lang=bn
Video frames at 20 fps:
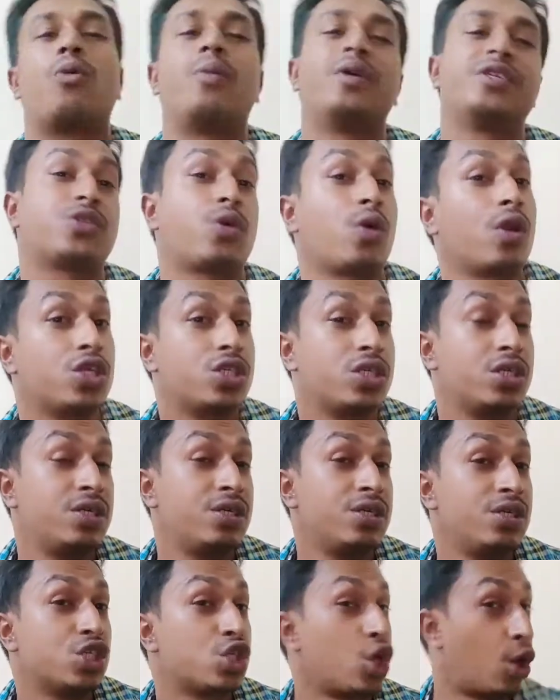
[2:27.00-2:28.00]
কম্প্রোমাইজ করা
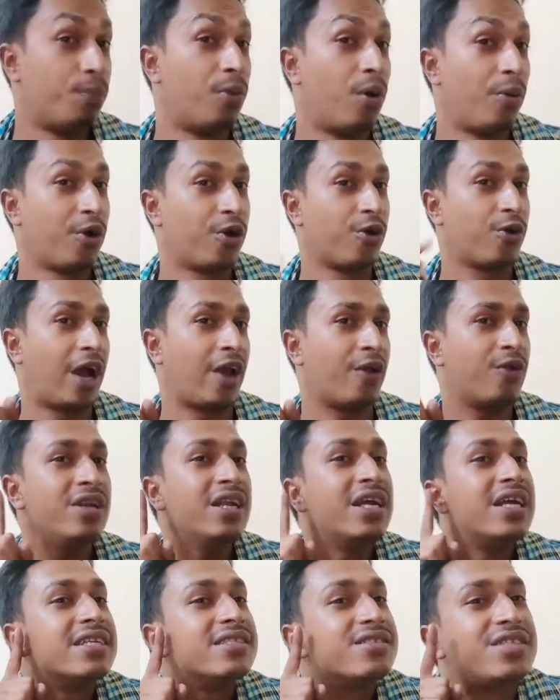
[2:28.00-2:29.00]
সম্ভব হয় না
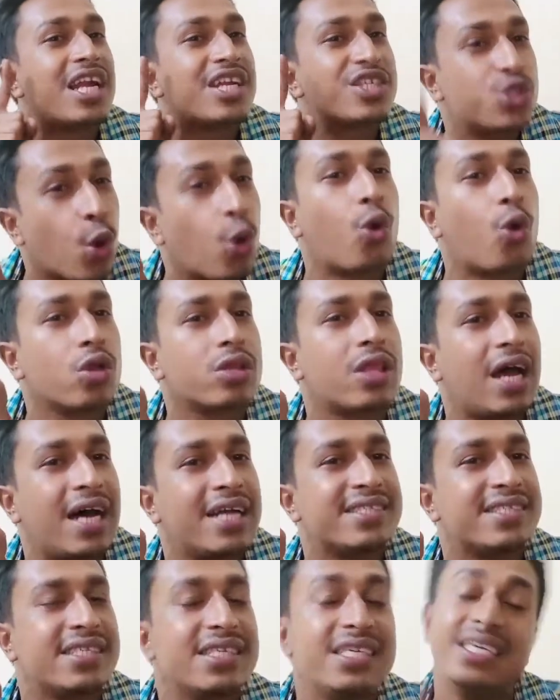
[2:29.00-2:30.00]
কারণ যার
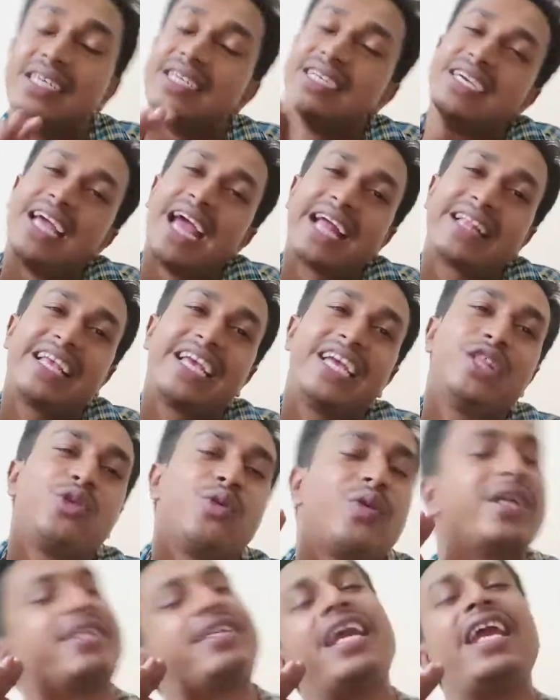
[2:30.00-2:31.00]
যোগ্যতা আছে এতে
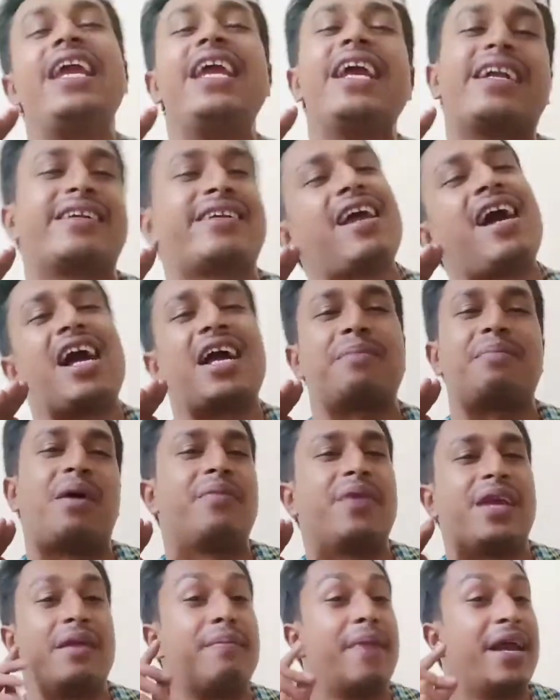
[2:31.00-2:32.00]
কিন্তু কি ঠিকঠাক
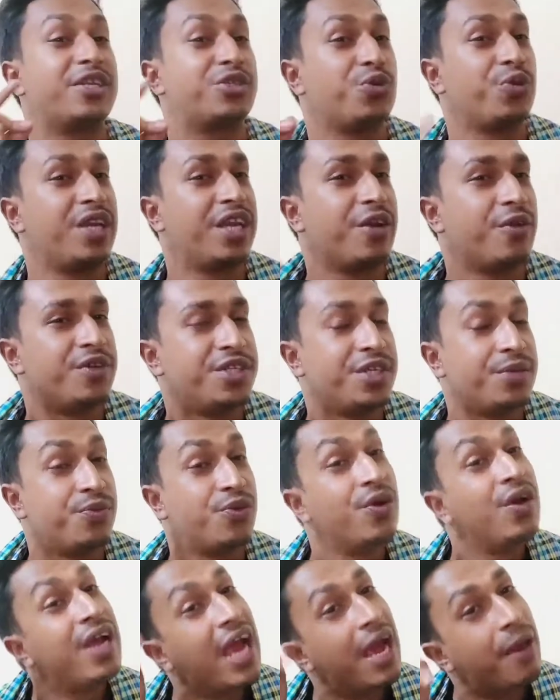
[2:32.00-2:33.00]
ভাবে কি ম্যাচ উইনিং হয়ে
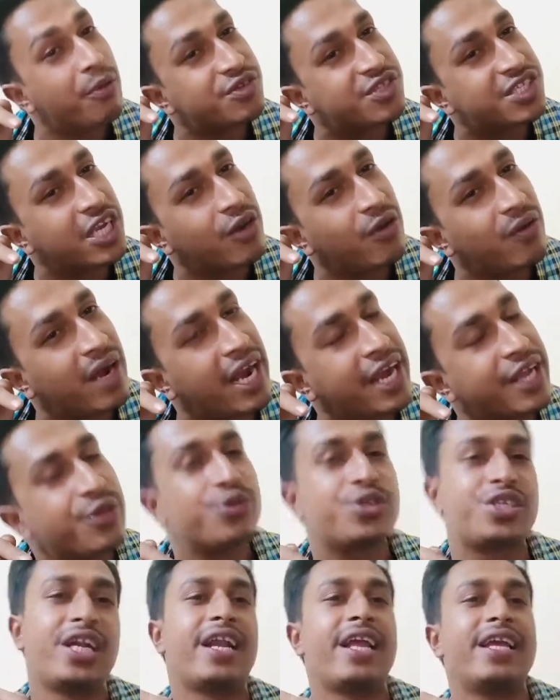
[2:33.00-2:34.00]
যাবো এবং শ্রীলঙ্কা
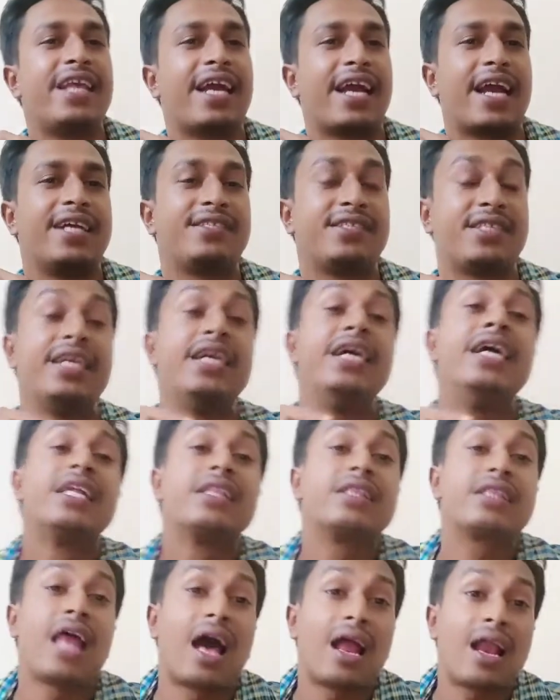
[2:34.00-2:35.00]
কিন্তু সেটাই দেখাইছে
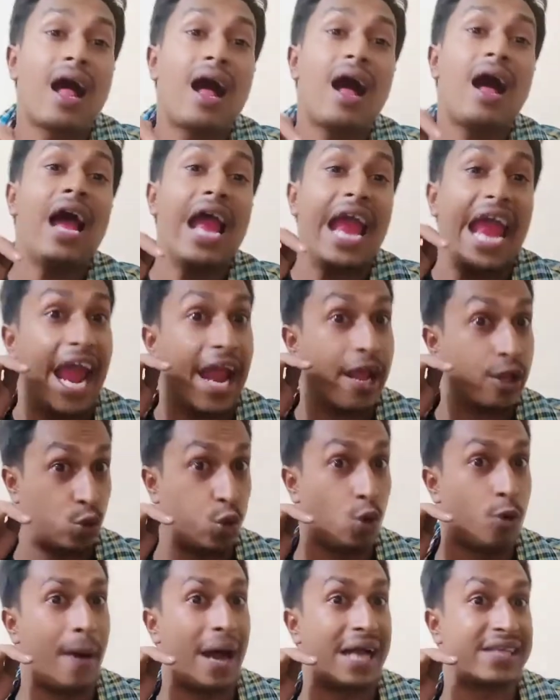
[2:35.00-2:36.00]
তারা
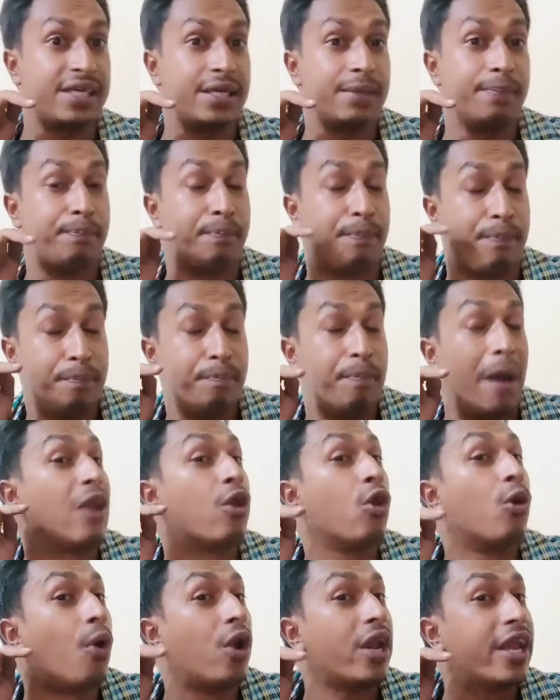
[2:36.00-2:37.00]
এত বাজে
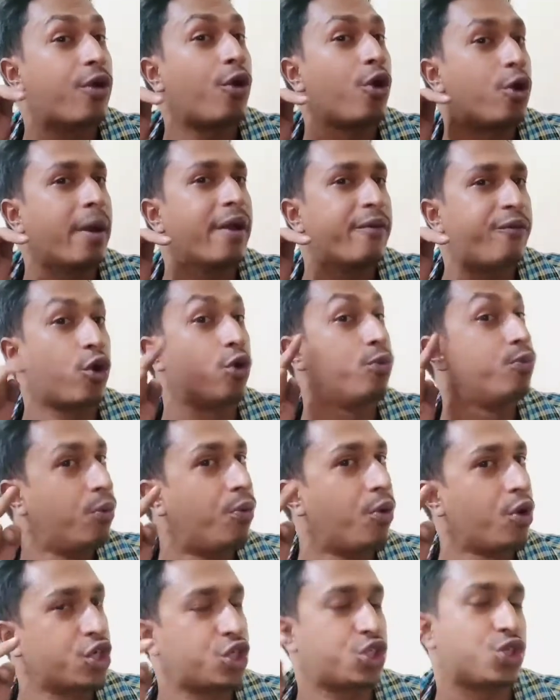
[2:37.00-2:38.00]
ভালো বোলিং করবার পরও
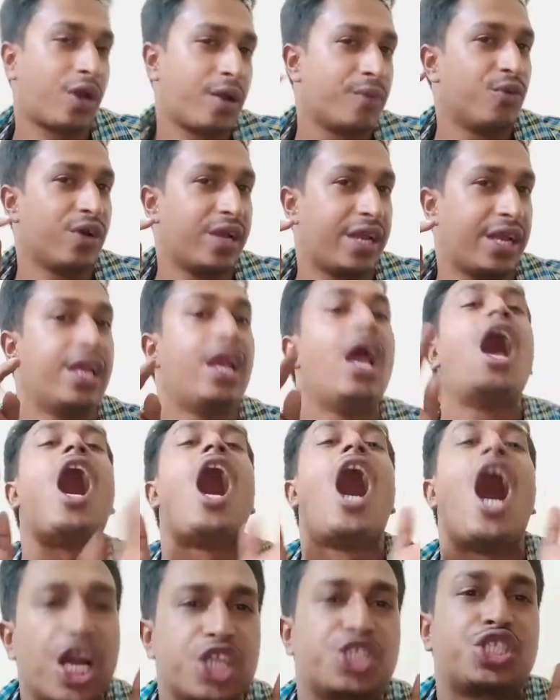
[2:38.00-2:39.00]
ভুবনেশ্বর এবং কি
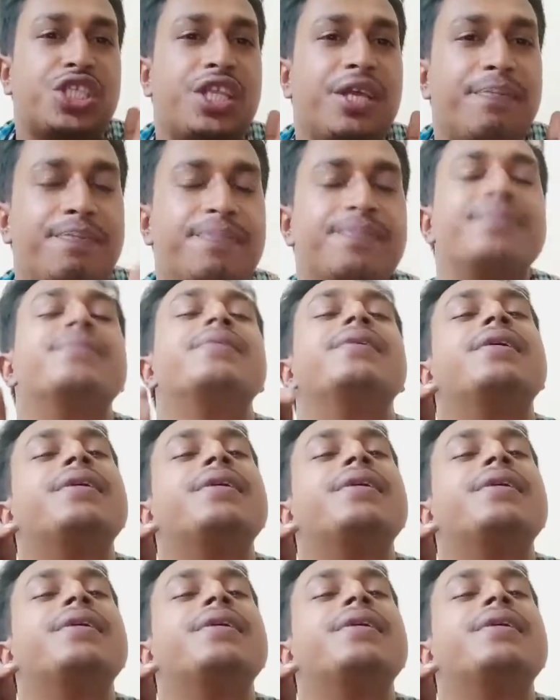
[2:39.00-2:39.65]
হাসদীপ